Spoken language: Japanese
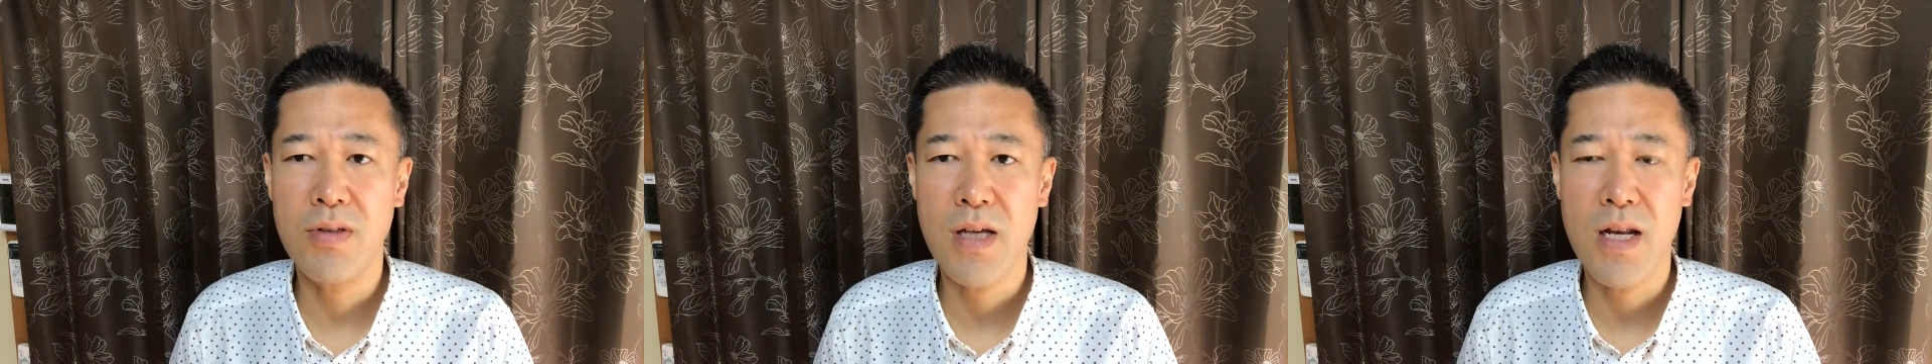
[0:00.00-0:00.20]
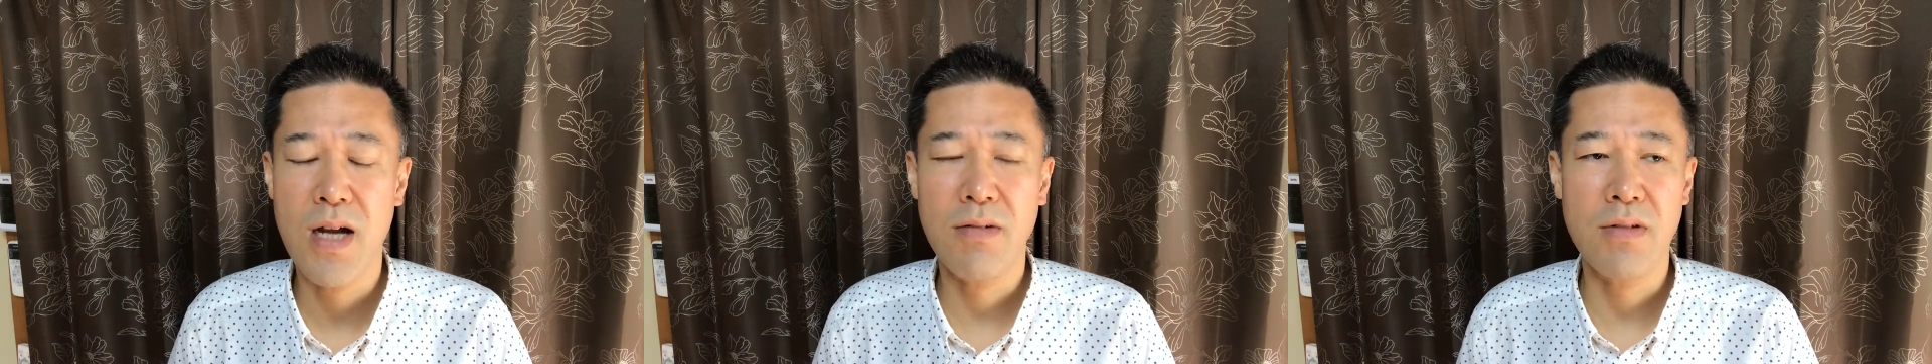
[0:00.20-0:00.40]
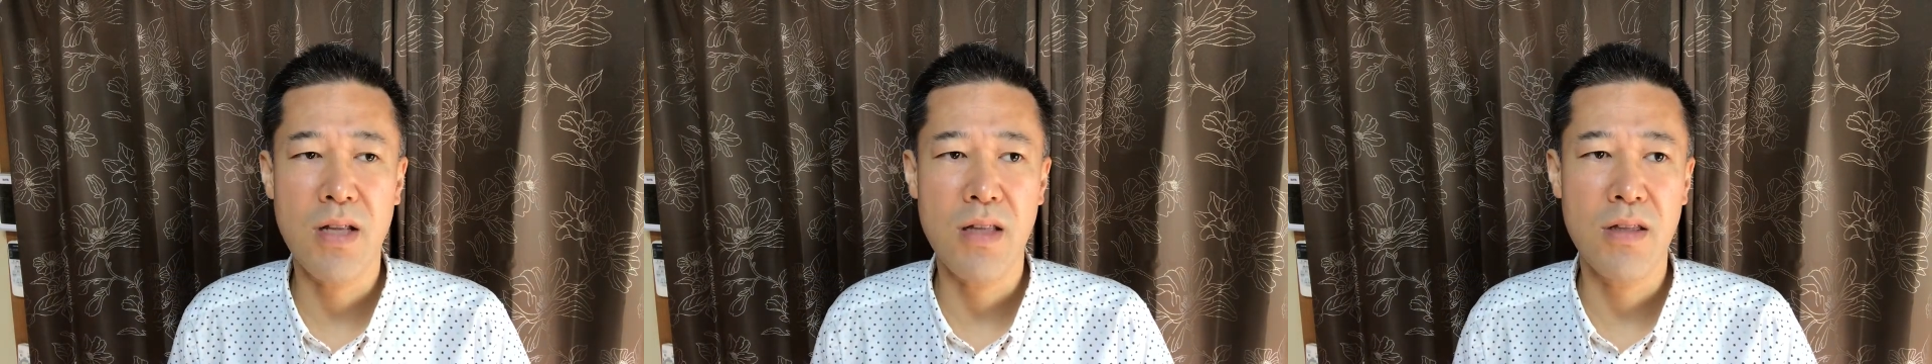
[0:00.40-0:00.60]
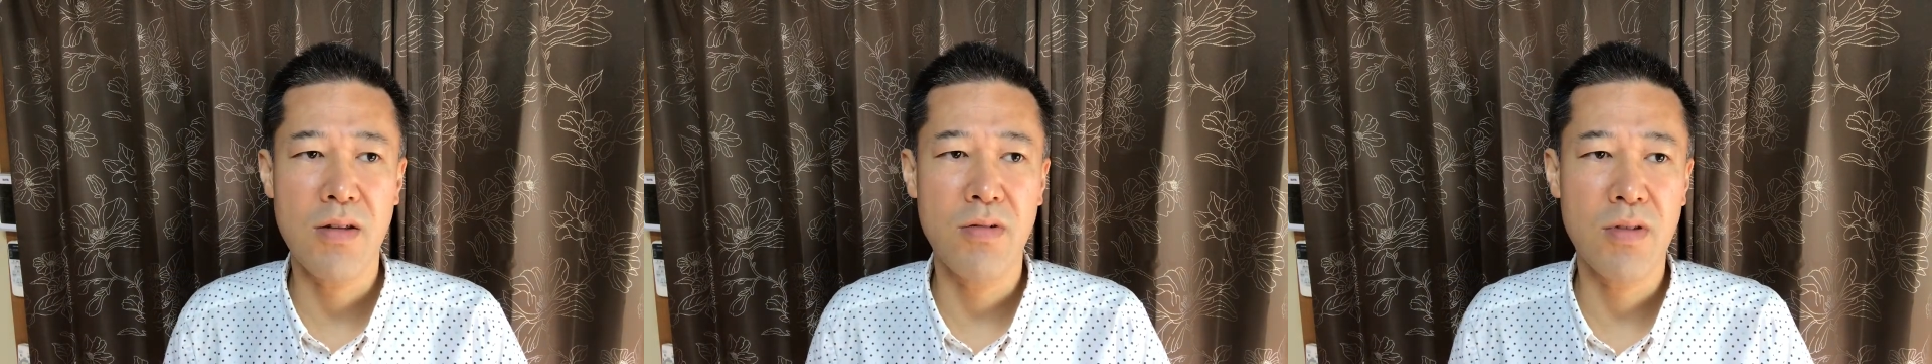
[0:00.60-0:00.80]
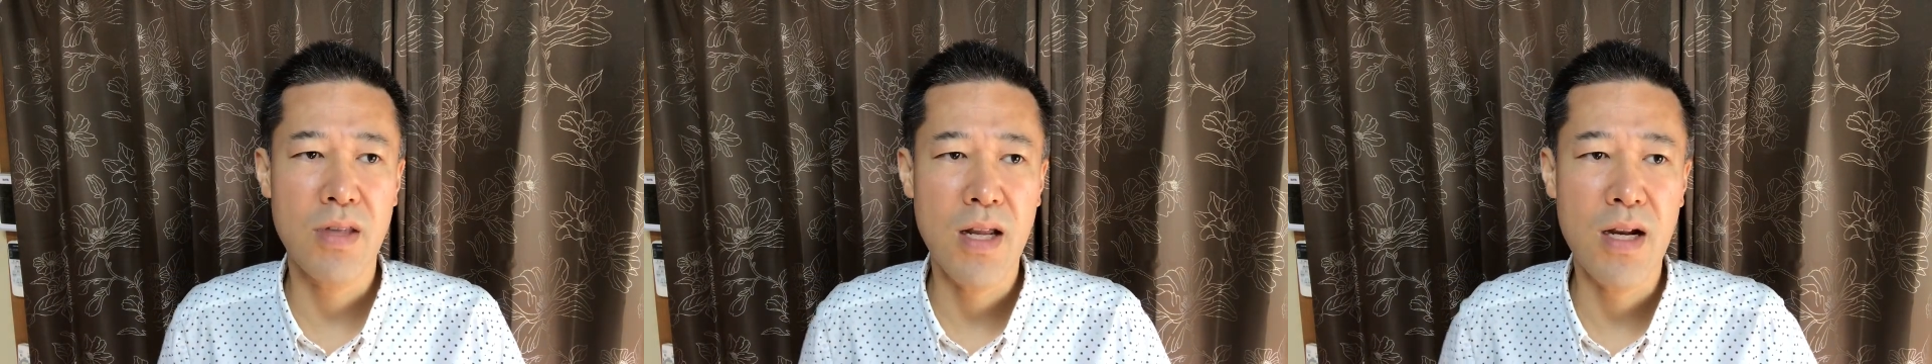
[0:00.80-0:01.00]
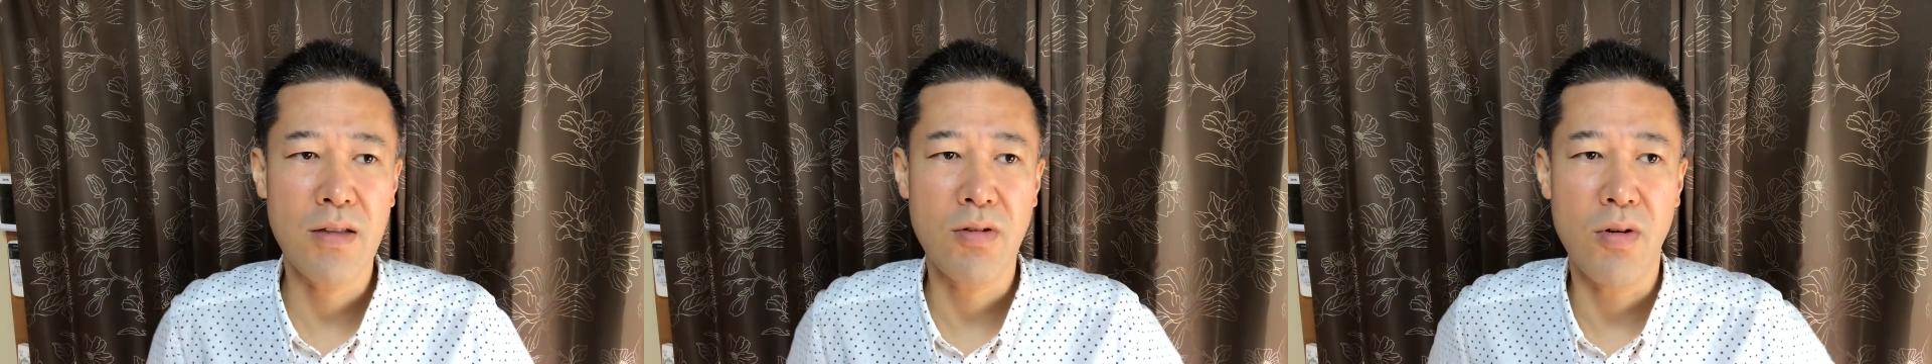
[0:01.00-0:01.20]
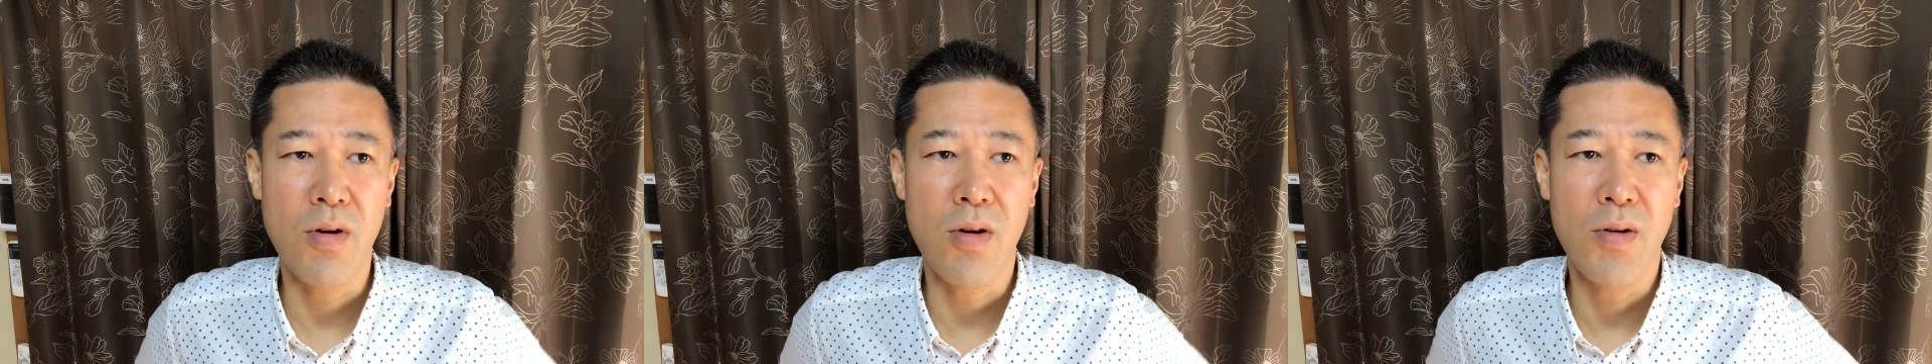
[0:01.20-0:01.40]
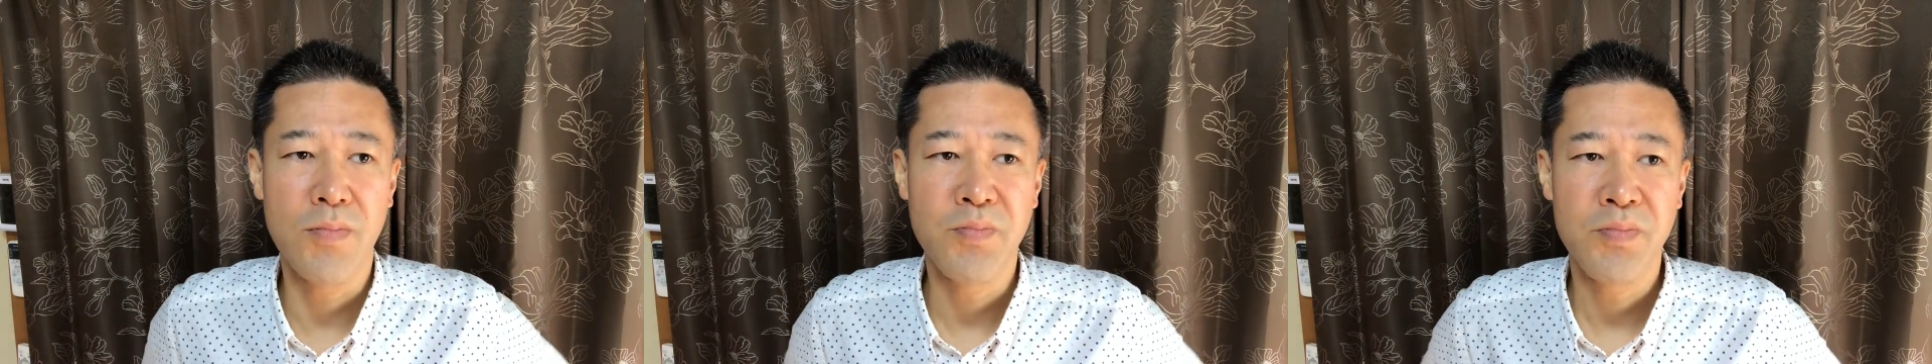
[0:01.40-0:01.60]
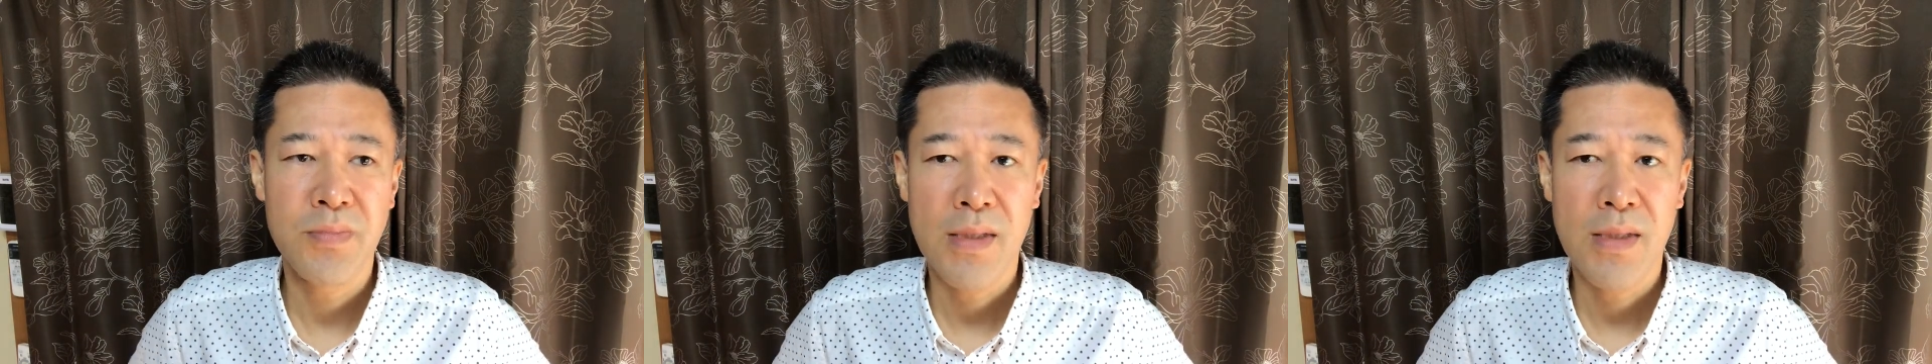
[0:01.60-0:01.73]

じゃなくてって言ったら、その、